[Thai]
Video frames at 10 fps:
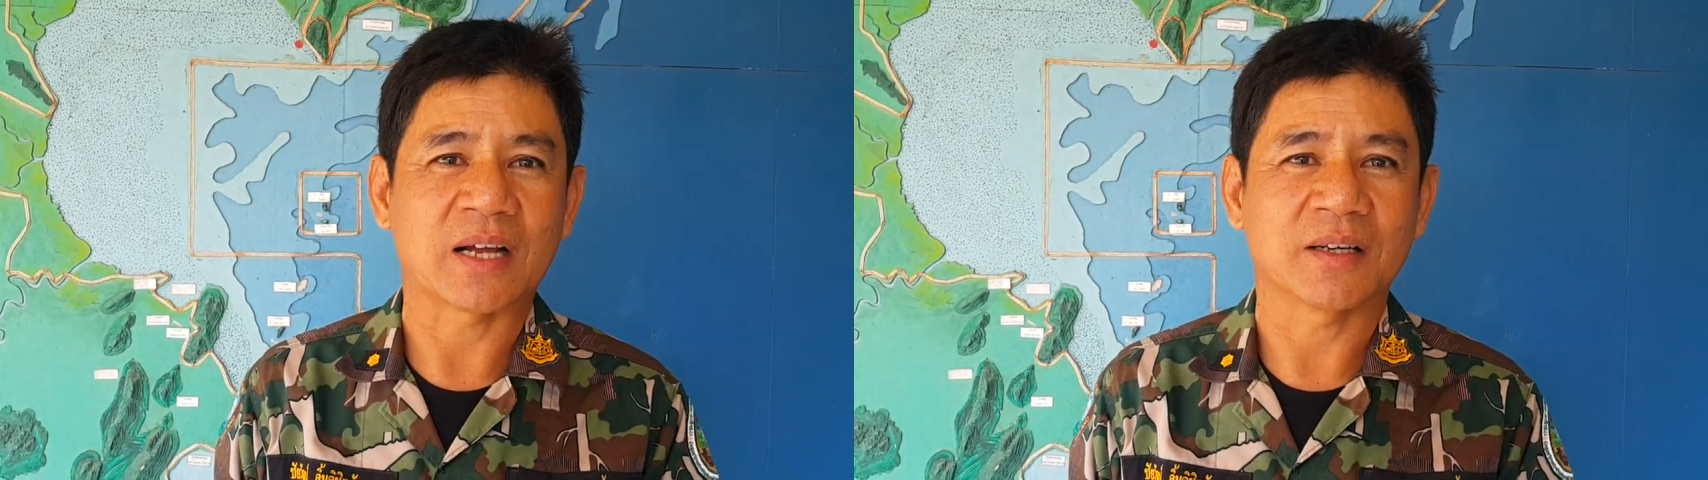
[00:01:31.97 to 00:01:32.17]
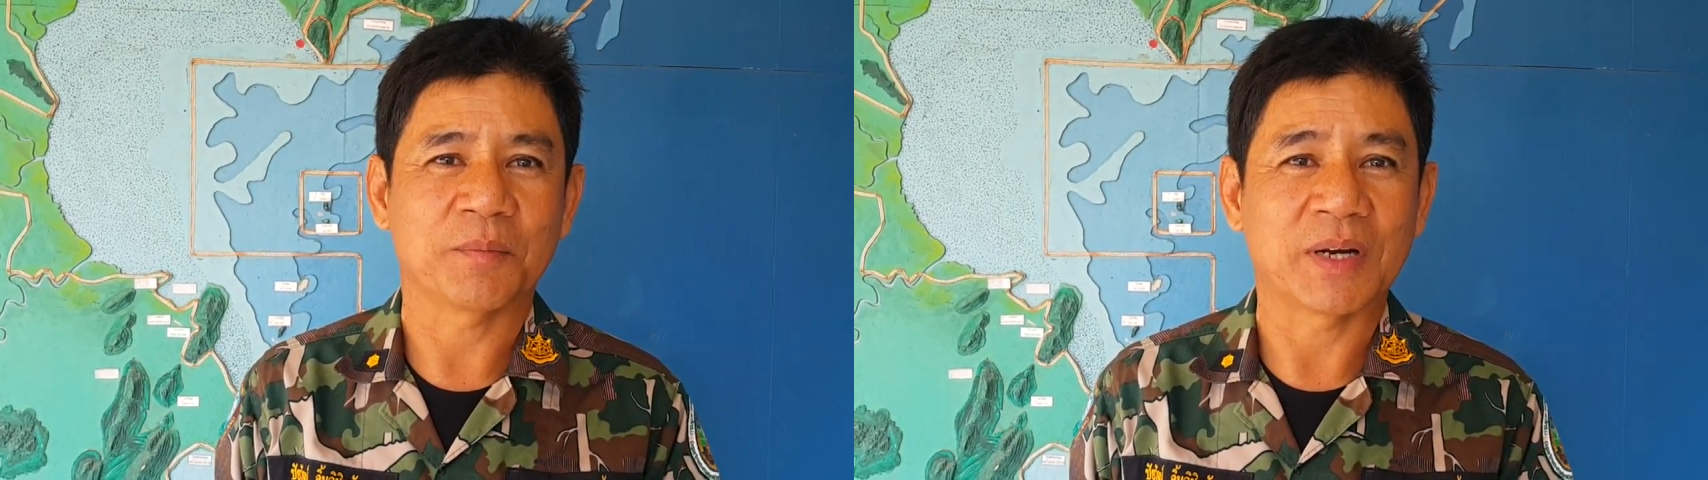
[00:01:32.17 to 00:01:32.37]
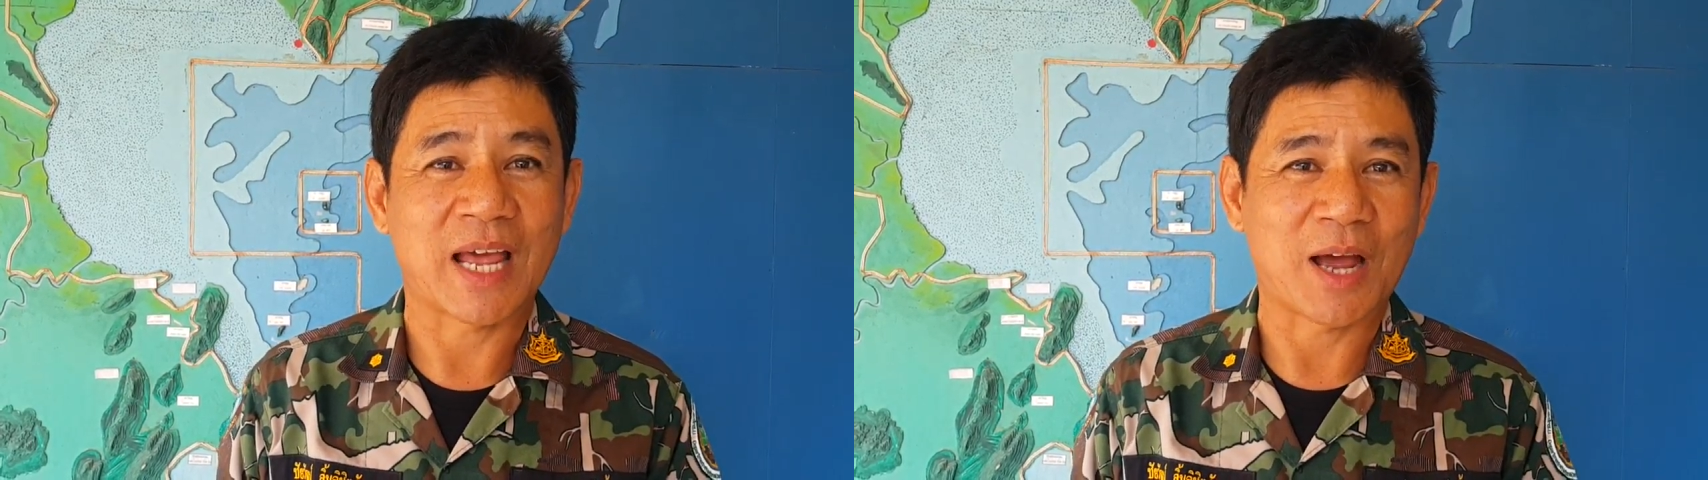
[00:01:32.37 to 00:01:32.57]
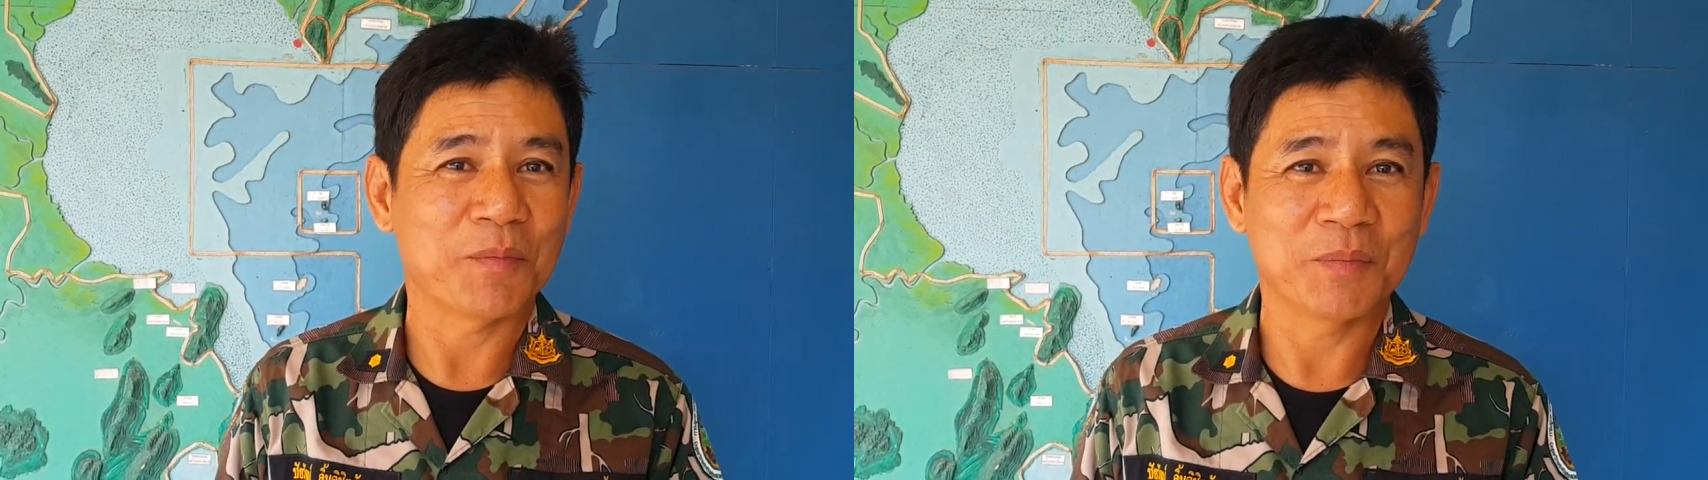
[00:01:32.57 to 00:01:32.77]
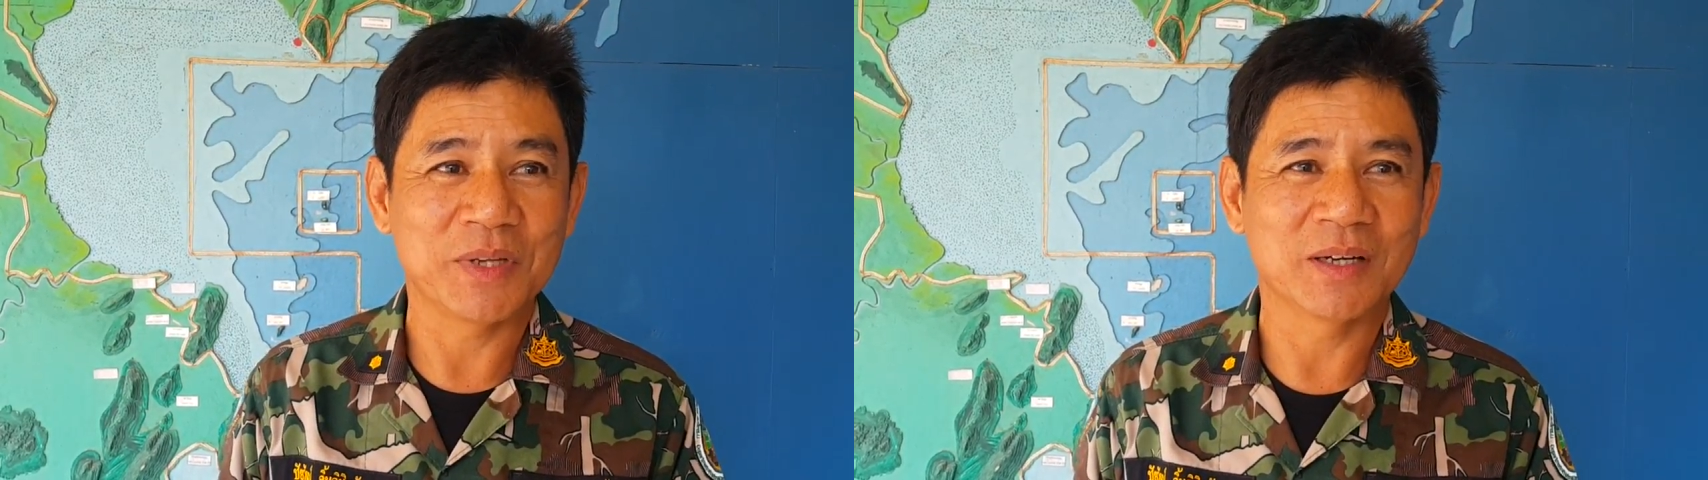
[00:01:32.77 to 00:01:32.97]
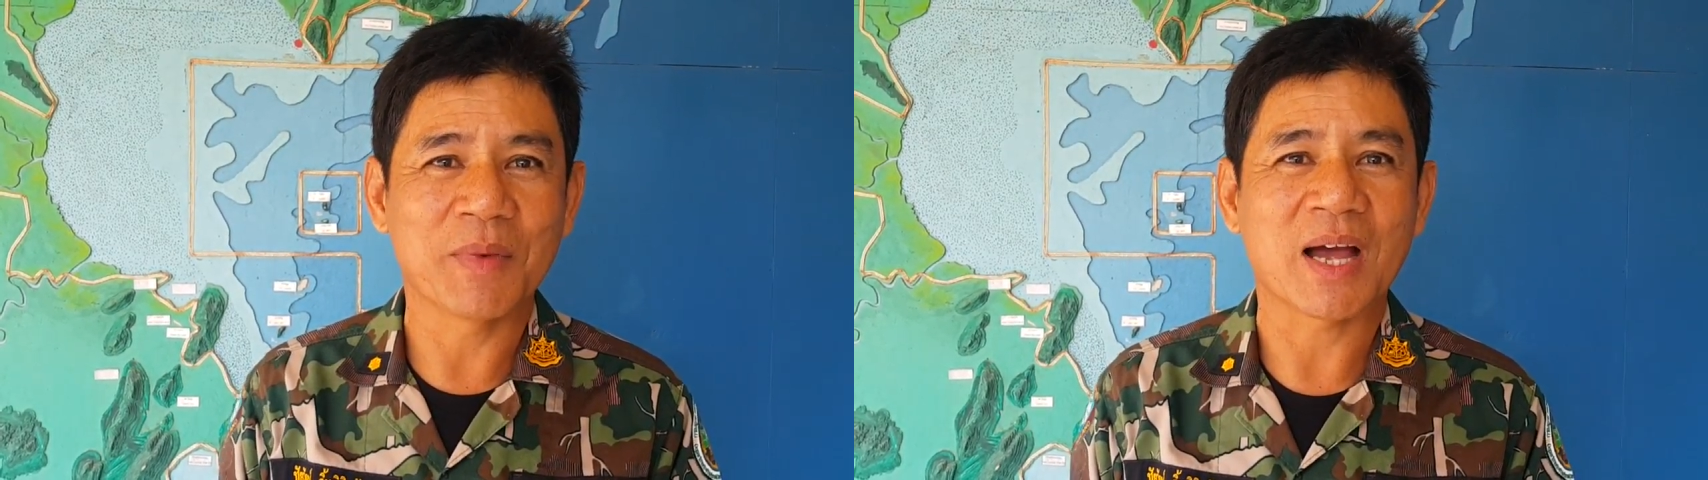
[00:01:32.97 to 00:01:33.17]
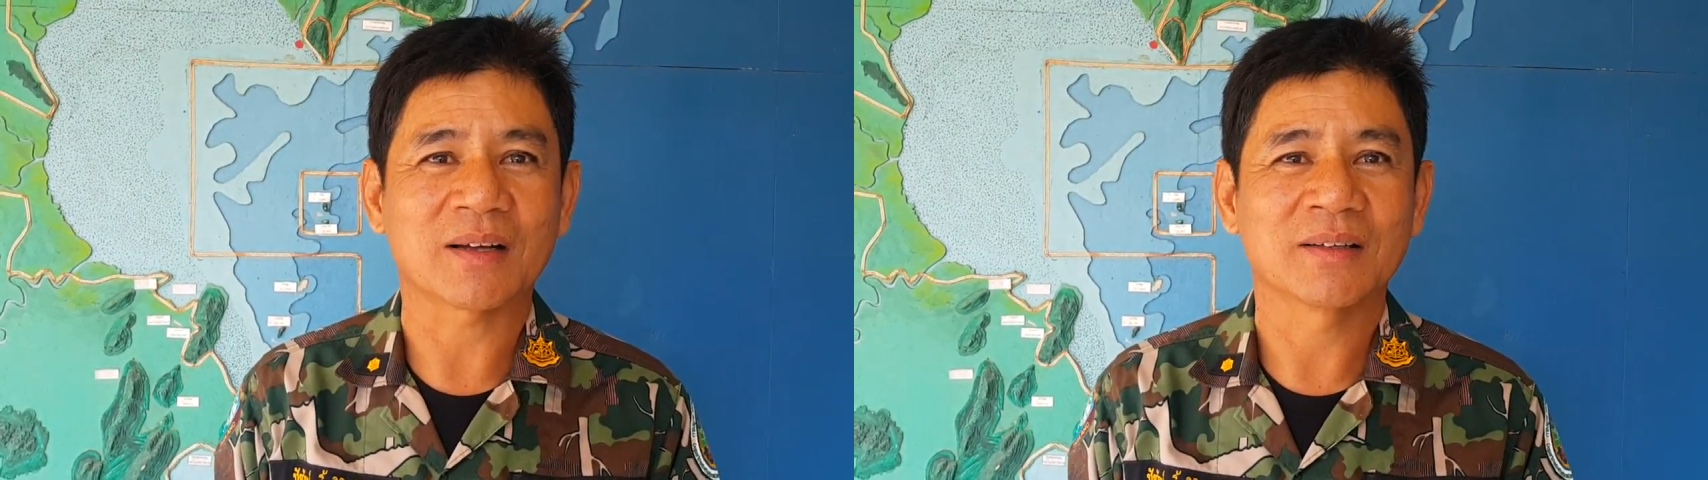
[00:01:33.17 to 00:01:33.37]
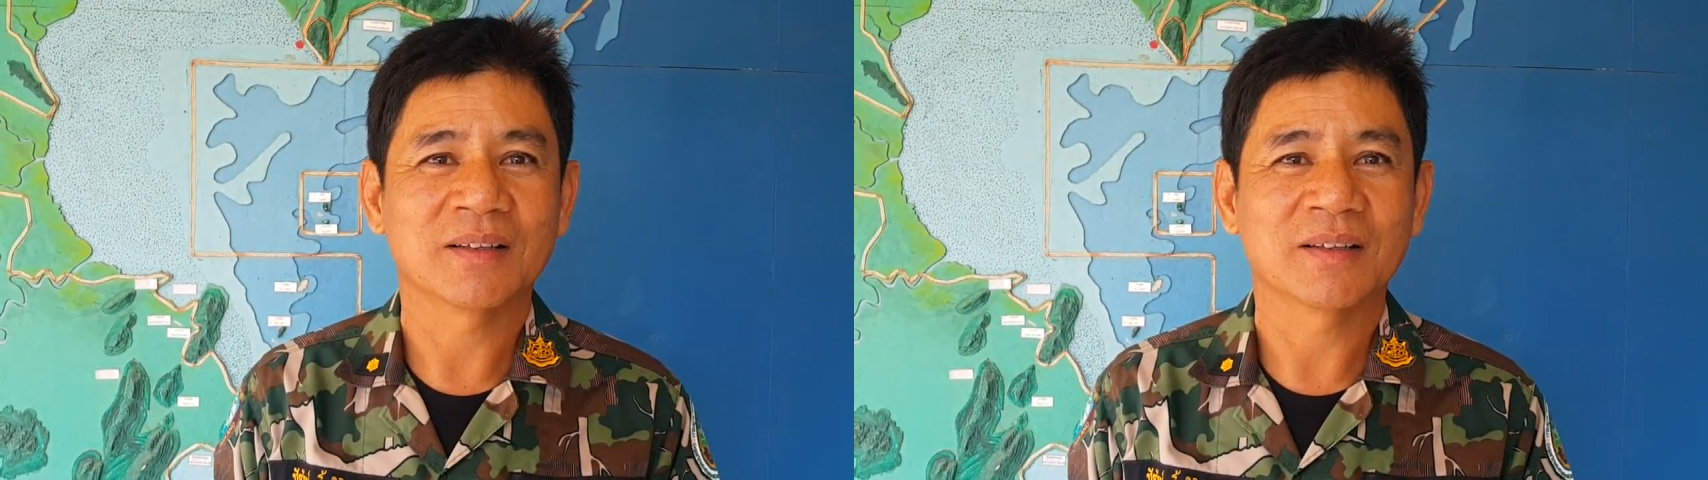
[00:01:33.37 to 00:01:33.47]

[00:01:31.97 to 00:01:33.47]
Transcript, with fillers: งปัญหามันมีเยอะมาก